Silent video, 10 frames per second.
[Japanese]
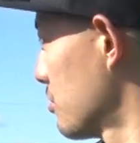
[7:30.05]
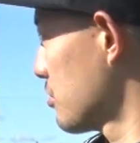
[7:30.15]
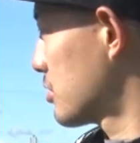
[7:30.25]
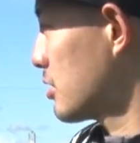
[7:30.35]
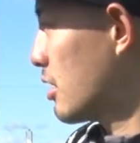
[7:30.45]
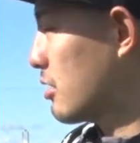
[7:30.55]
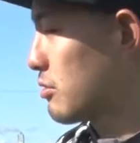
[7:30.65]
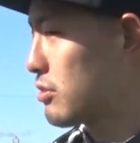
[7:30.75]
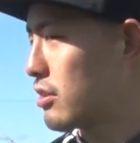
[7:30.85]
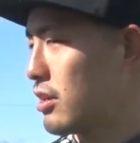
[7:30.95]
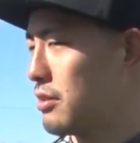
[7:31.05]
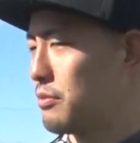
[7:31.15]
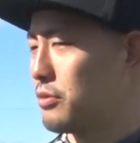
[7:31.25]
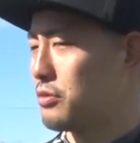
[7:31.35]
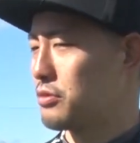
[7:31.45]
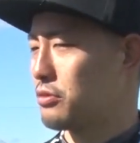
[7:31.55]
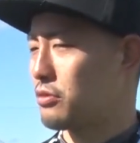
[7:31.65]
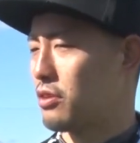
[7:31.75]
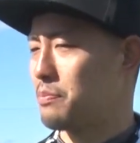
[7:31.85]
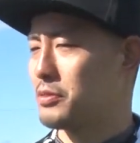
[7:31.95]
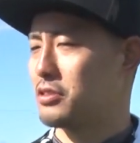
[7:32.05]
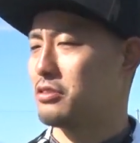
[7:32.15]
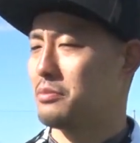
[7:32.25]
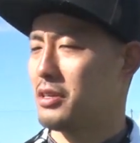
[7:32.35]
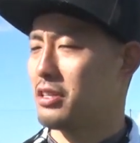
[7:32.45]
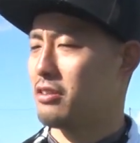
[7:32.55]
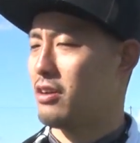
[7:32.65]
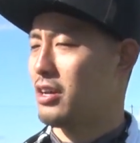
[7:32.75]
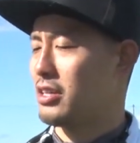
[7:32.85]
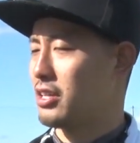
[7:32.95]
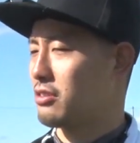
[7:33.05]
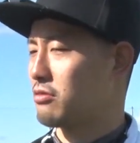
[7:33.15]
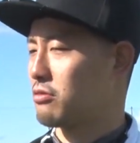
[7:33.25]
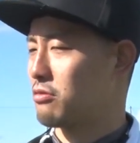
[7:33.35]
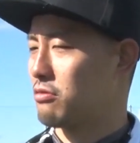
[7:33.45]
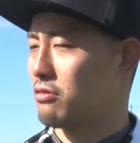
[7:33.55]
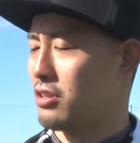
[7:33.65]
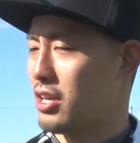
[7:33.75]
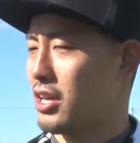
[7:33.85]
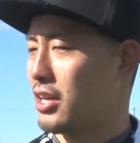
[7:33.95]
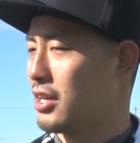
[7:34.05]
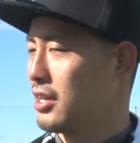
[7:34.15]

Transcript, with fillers: クロスサーの人がボールをトラップするまでの間のところで